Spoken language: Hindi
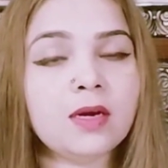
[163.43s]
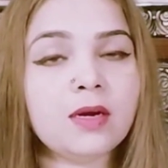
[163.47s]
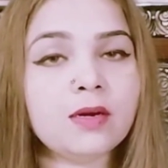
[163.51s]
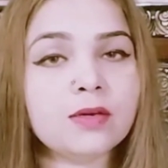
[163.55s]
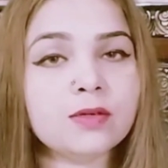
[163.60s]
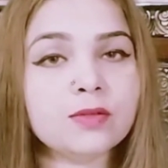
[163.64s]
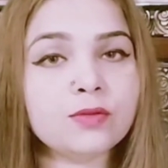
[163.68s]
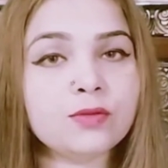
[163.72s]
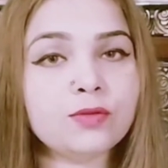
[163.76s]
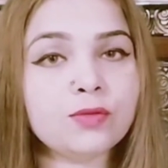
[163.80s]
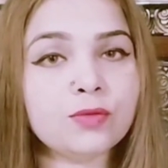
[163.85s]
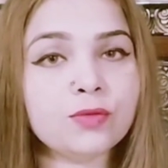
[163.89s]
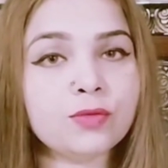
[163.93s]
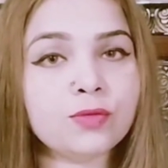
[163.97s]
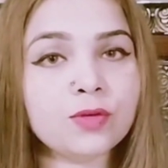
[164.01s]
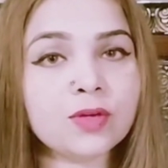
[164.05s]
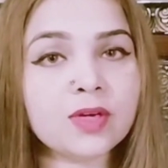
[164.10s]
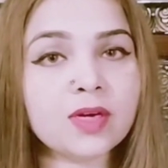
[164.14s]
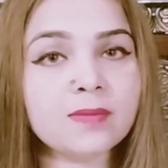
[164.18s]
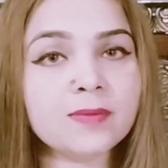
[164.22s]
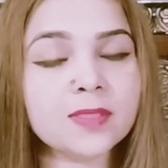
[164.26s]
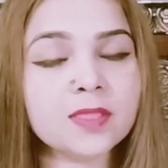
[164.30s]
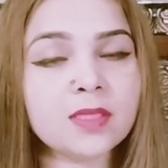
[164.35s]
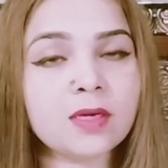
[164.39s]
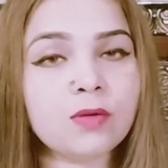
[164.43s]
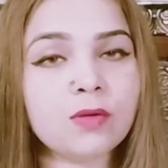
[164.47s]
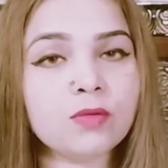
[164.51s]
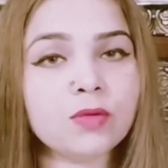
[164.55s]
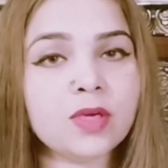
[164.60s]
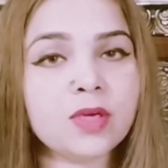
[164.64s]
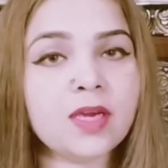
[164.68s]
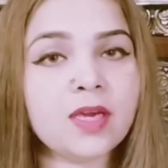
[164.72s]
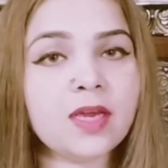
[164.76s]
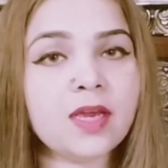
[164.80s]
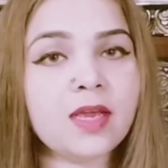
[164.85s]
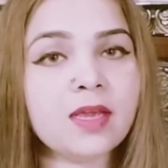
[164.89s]
और दोनों का
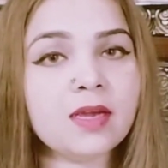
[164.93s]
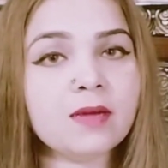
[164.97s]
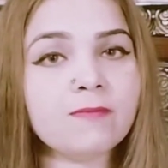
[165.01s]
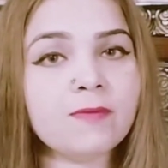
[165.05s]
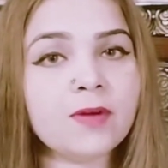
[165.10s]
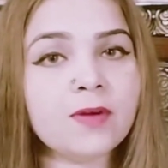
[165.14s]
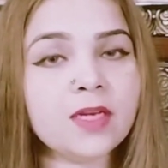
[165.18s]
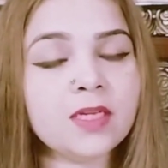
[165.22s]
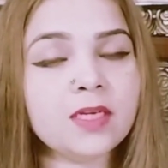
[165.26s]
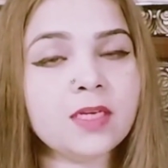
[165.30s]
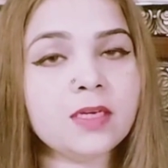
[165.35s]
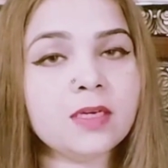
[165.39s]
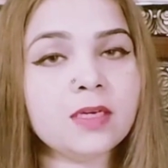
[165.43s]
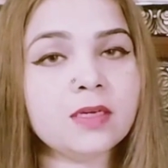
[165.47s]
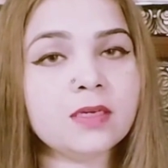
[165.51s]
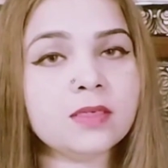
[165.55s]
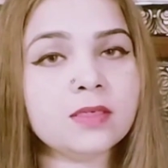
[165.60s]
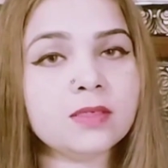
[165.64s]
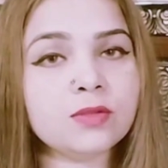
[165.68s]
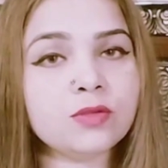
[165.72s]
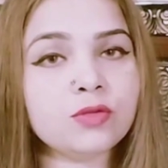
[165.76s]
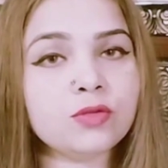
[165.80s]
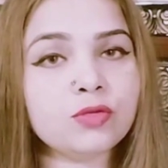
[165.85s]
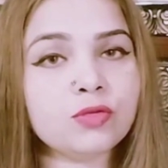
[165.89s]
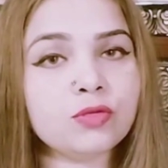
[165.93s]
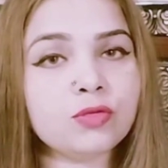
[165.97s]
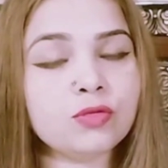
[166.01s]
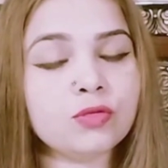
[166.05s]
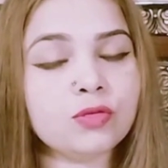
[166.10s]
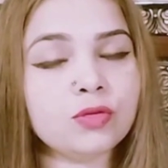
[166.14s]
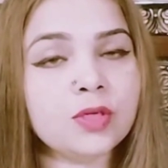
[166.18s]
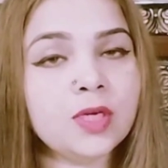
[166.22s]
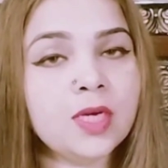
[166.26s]
बताऊंगी एक वाली जो